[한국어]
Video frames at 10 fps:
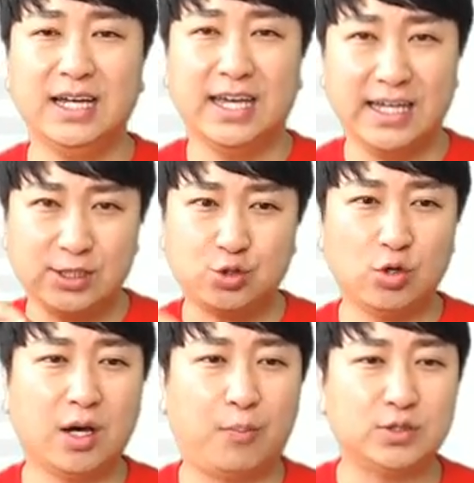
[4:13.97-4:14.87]

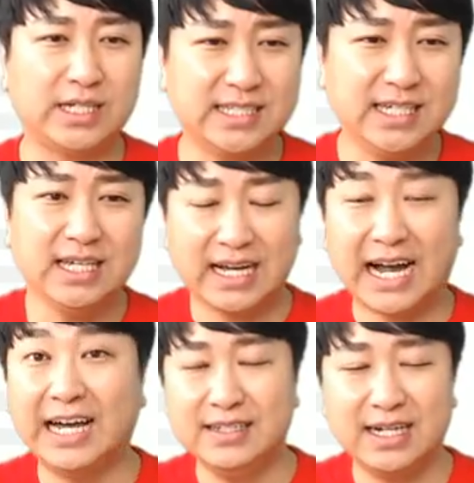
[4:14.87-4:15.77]
일종에서 보장이
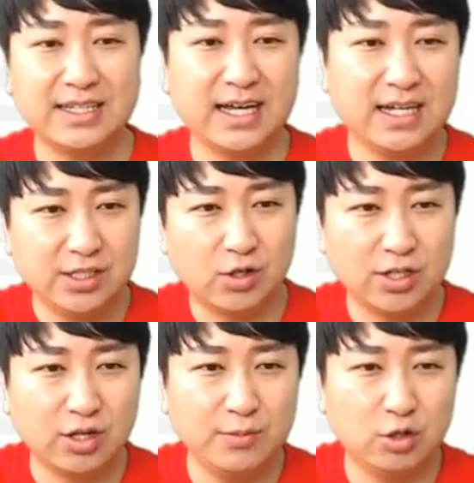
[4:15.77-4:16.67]
가능하다 이렇게
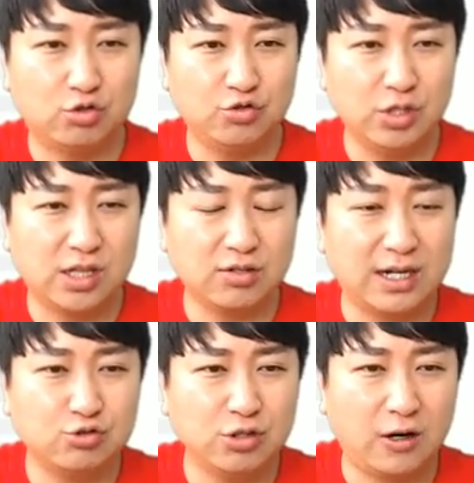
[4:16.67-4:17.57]
설명을 드릴 수 있을 것
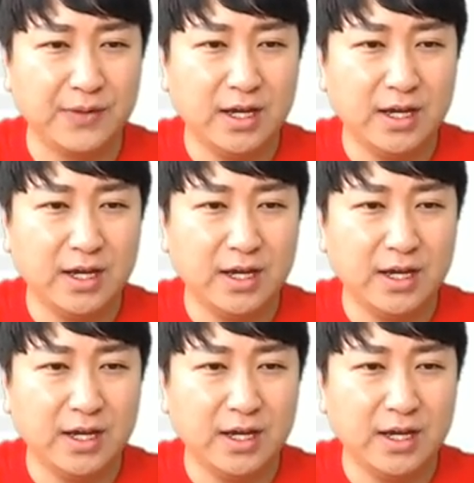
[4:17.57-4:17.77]
같고요.